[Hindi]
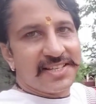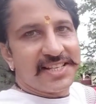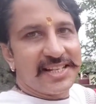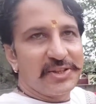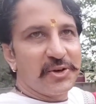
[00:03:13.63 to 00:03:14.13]

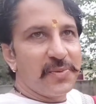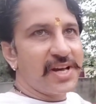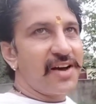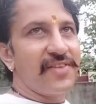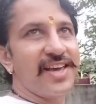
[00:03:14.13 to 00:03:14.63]
सर्दियों में
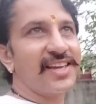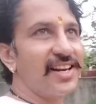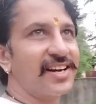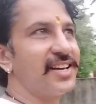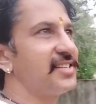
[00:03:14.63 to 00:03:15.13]
काम आएंगे
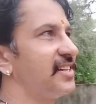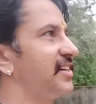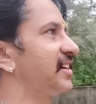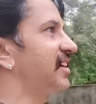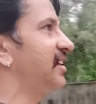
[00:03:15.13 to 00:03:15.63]
लकड़ियाँ
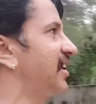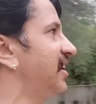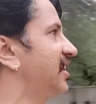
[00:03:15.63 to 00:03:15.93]
जलाने के लिए